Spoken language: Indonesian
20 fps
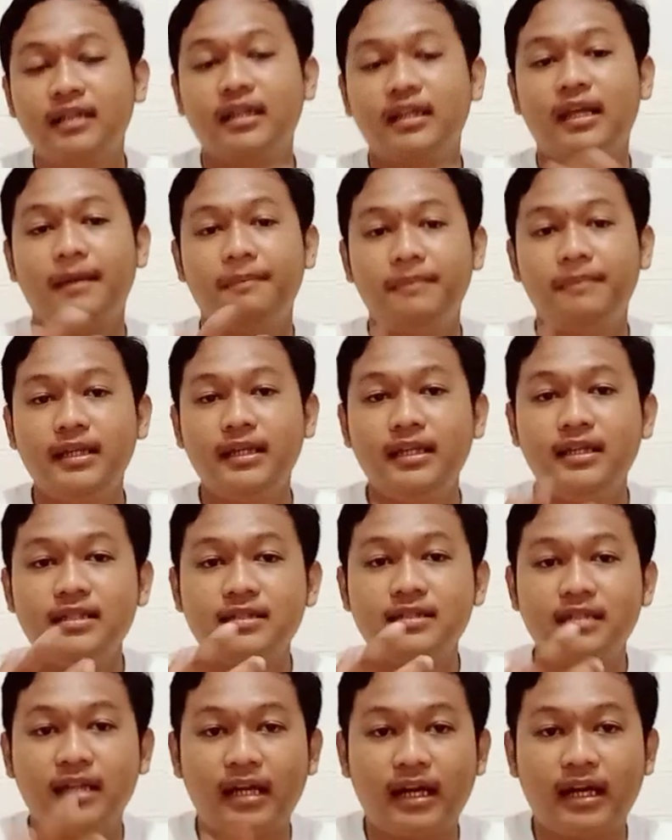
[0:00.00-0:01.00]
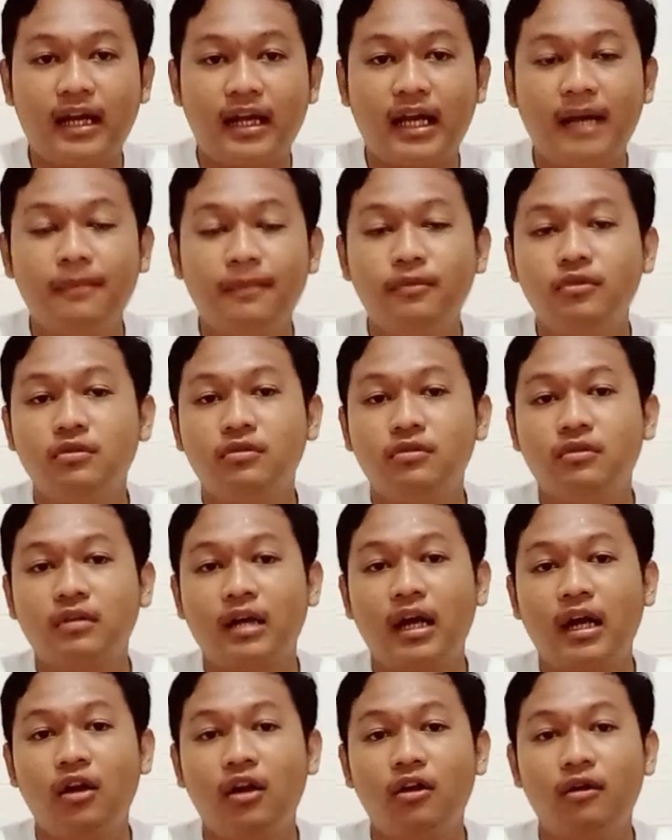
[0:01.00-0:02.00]
Tapi selera kamu,
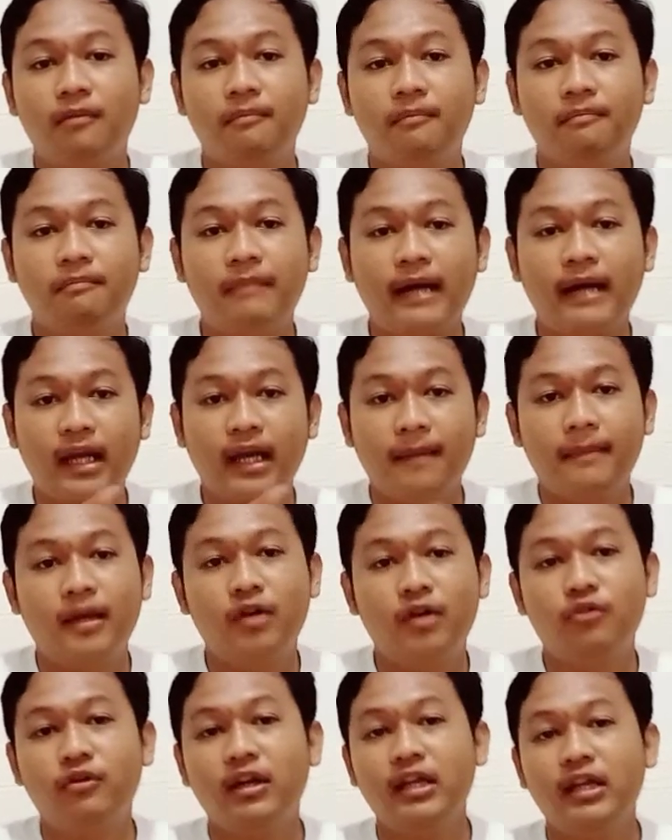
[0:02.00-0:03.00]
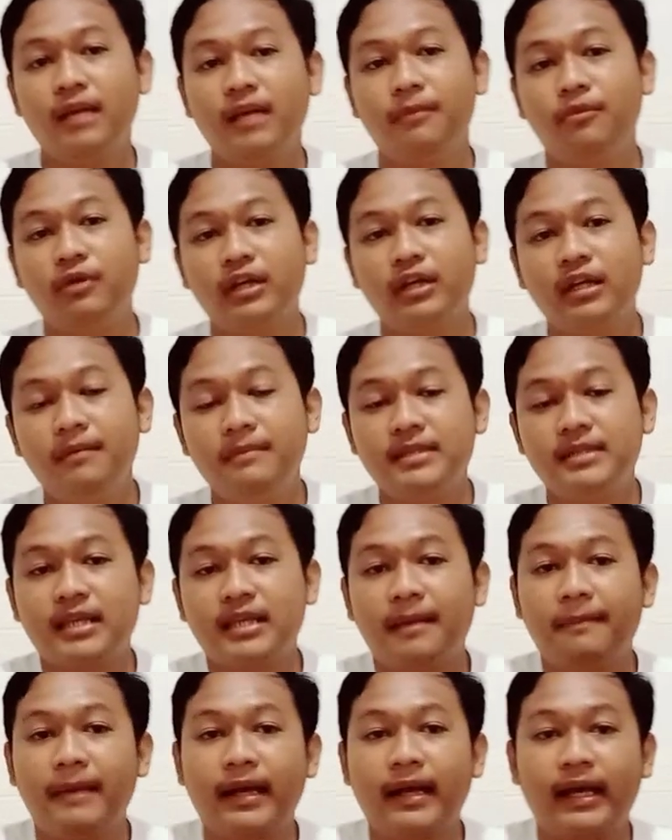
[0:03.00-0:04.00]
kalau pakai manual yang mungkin
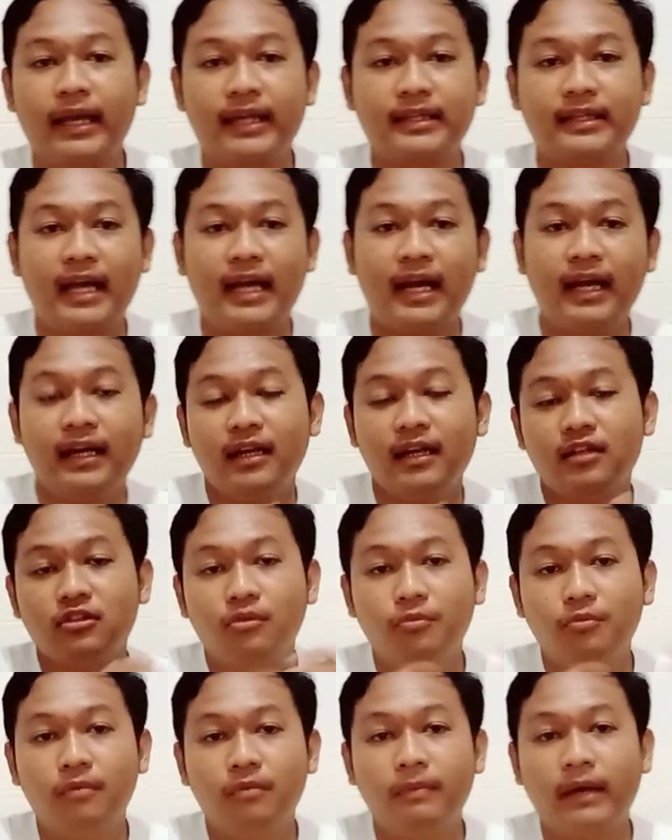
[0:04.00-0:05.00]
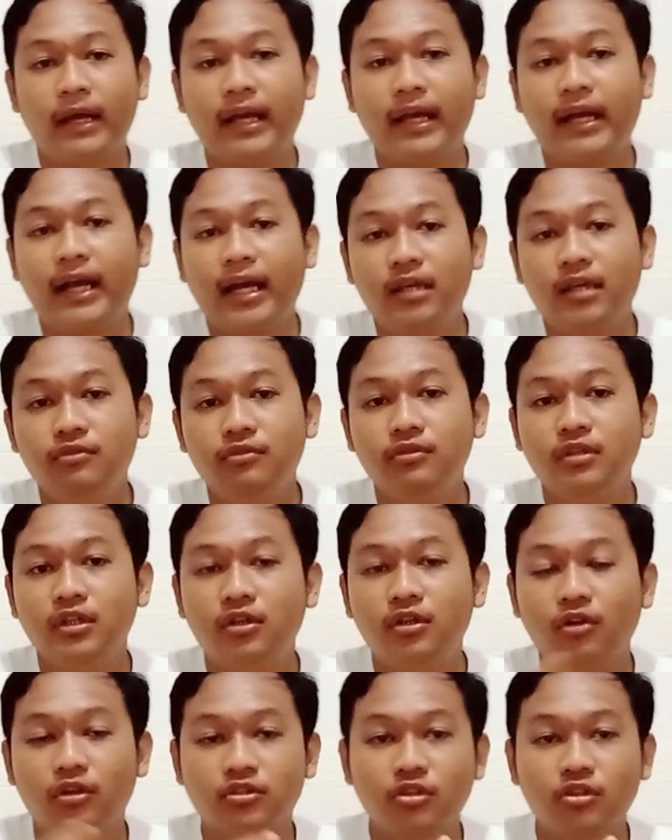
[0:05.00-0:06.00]
bisa pakai tangan ataupun pakai kayu
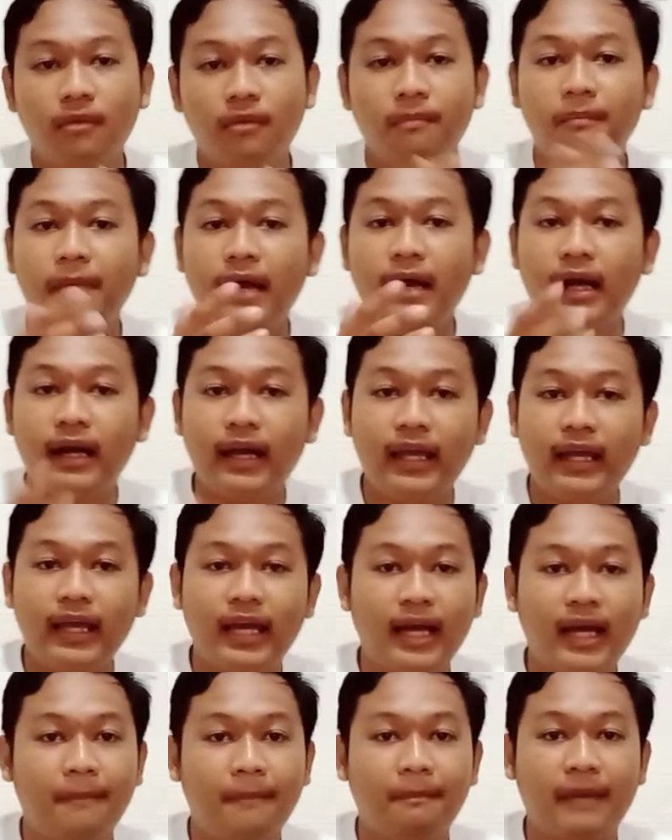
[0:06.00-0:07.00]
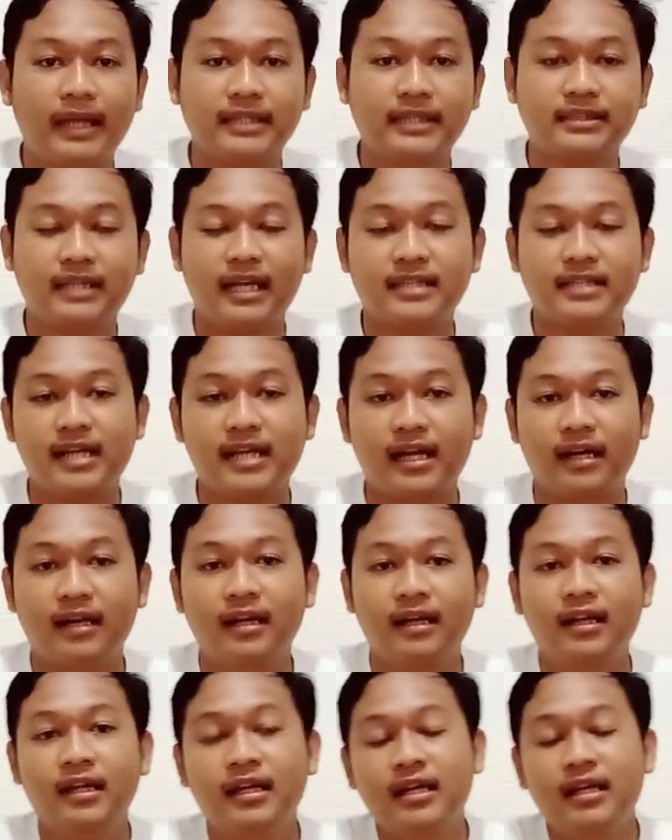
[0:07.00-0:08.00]
digosok pakai amplas kasar.